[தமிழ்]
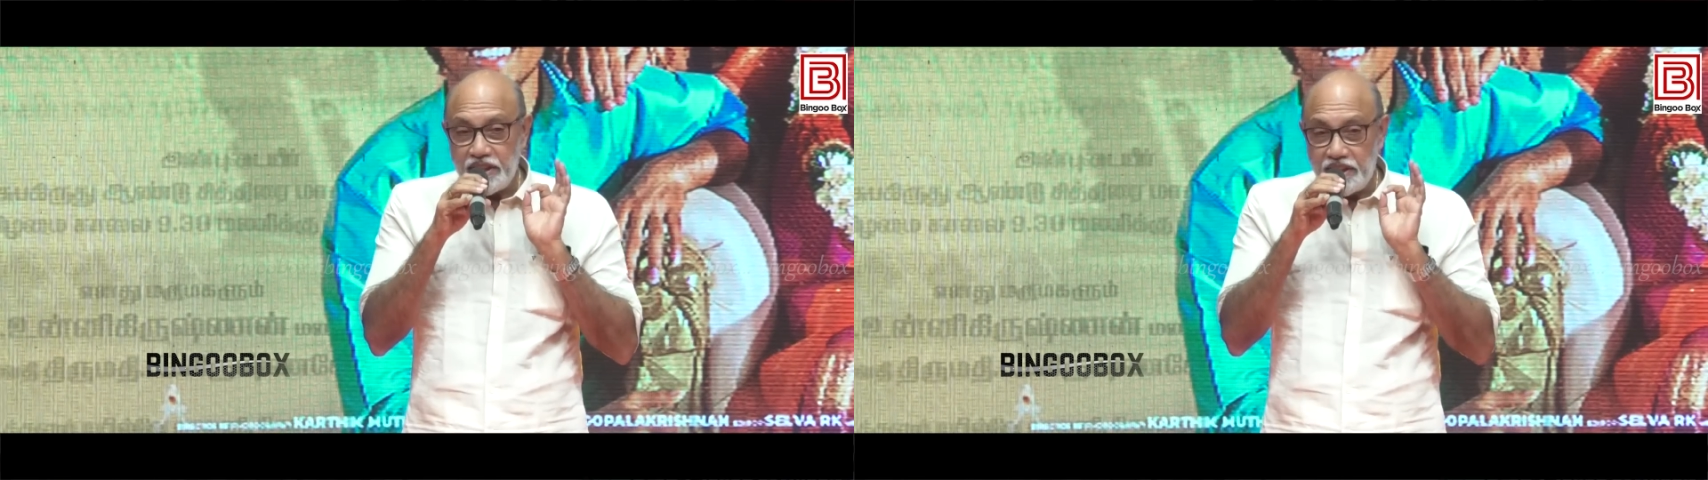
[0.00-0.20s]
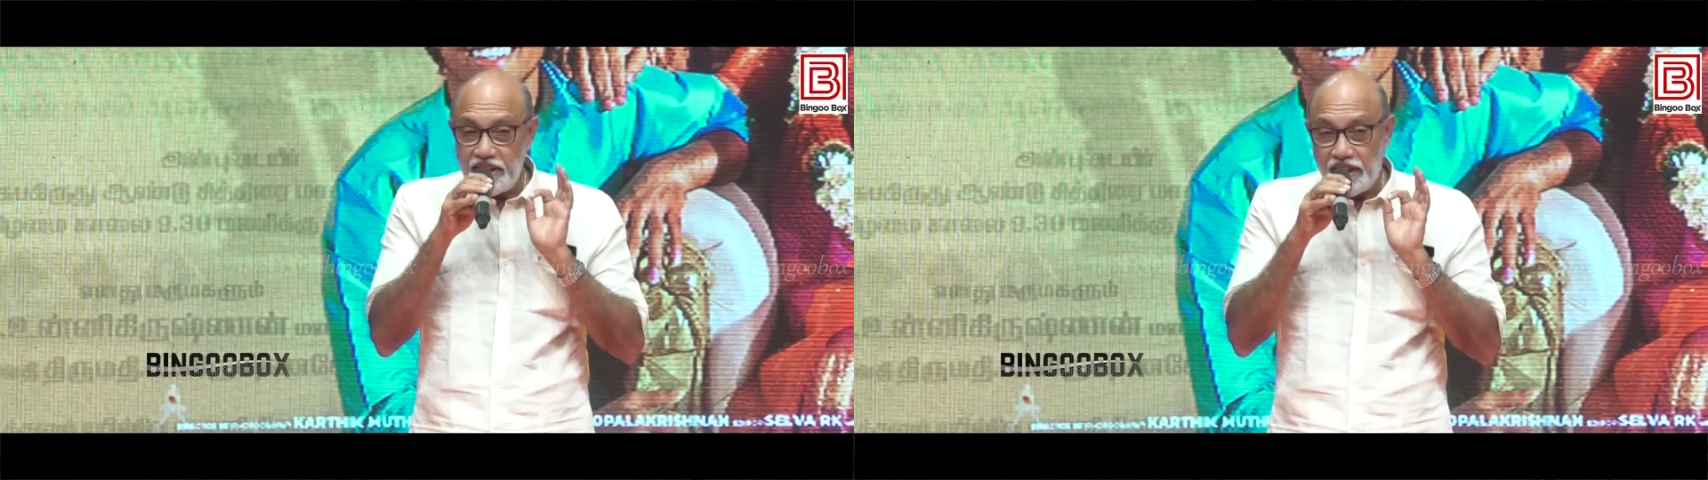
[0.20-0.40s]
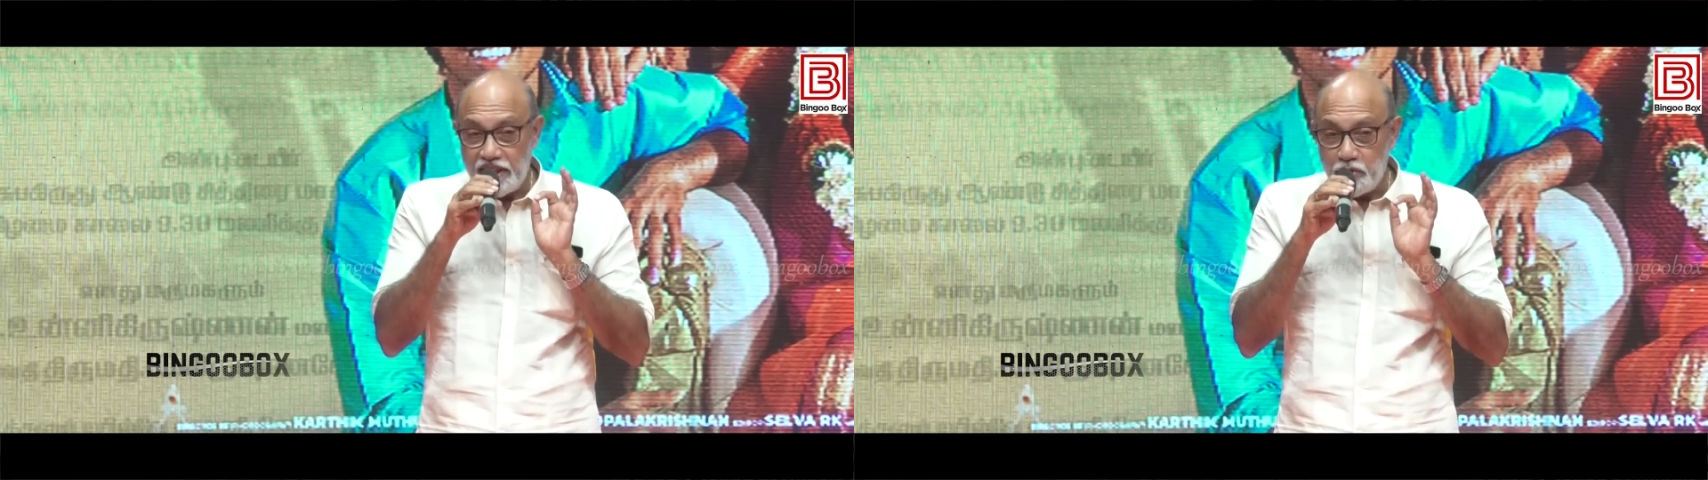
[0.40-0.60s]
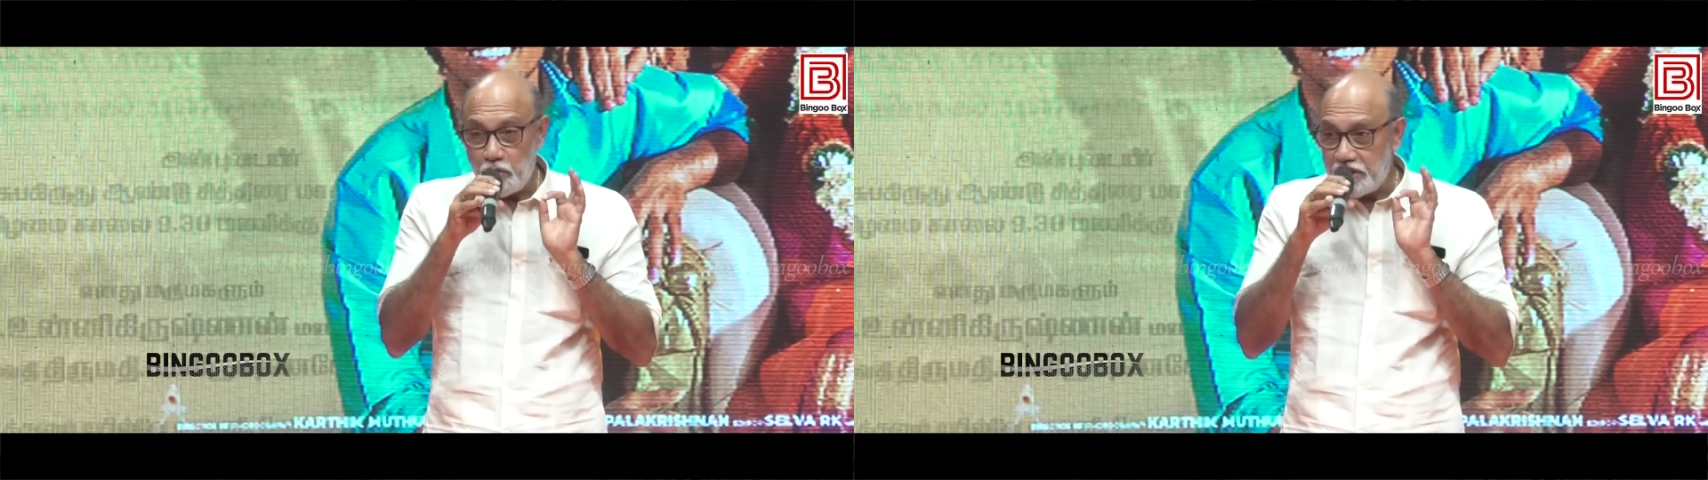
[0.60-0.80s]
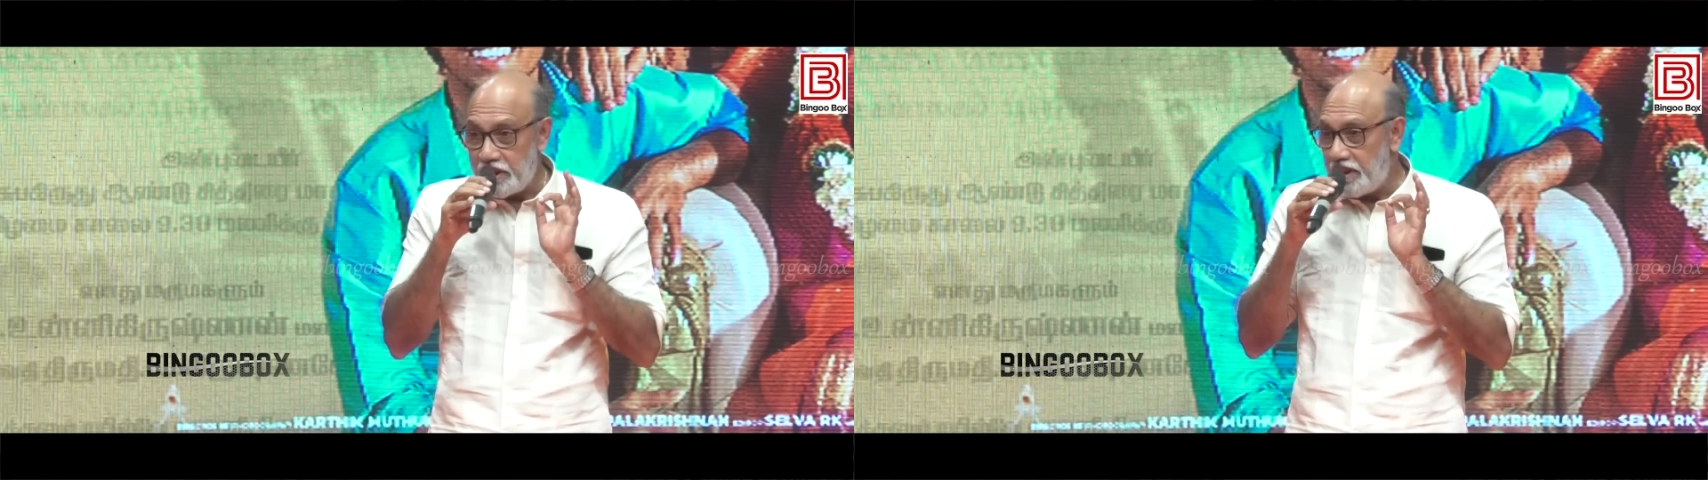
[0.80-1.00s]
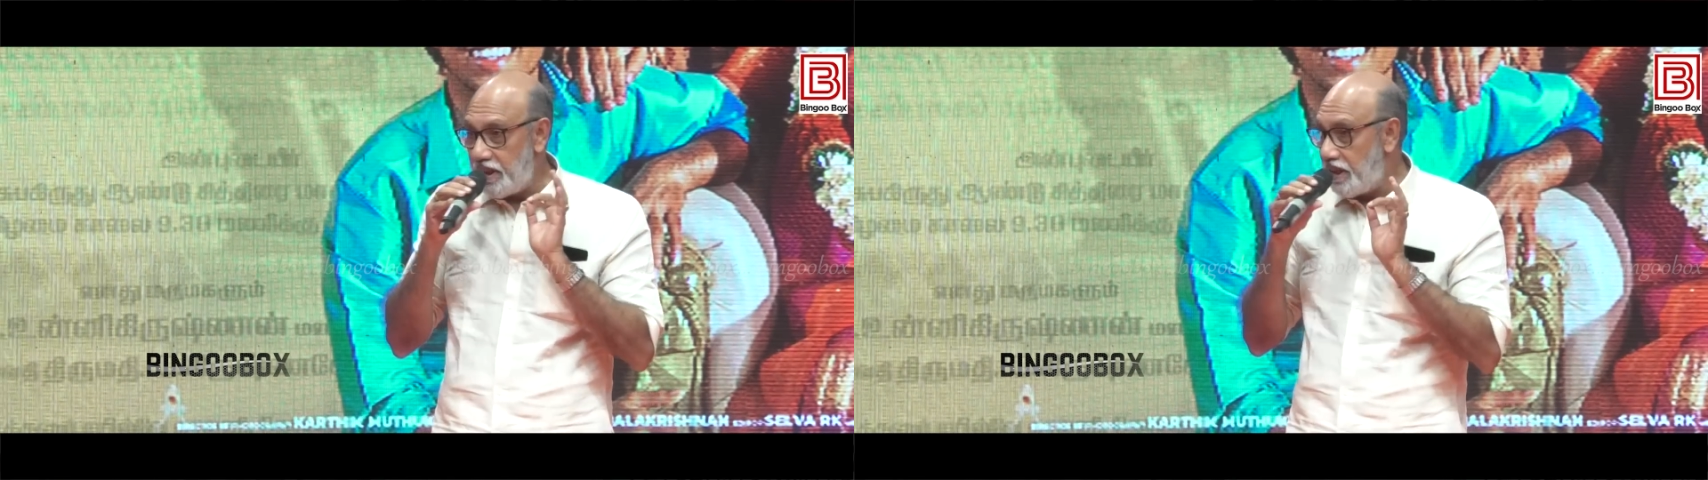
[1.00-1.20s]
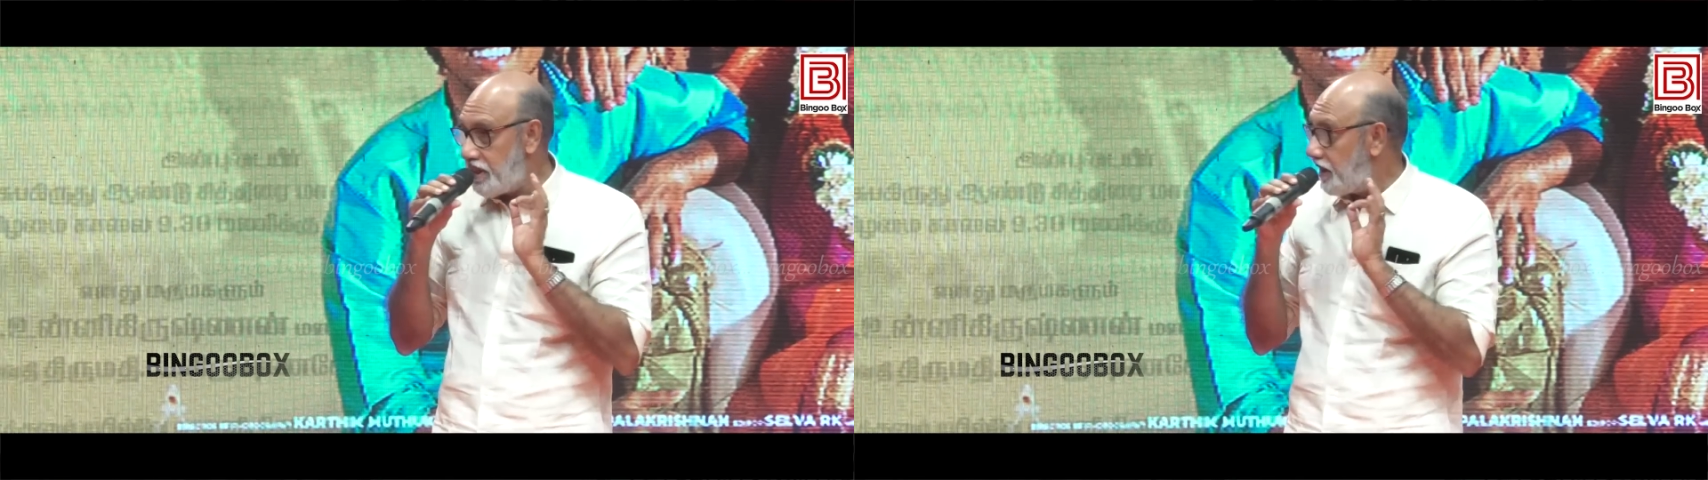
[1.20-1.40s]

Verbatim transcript: சத்யராஜ்னு ஒரு சத்யராஜ்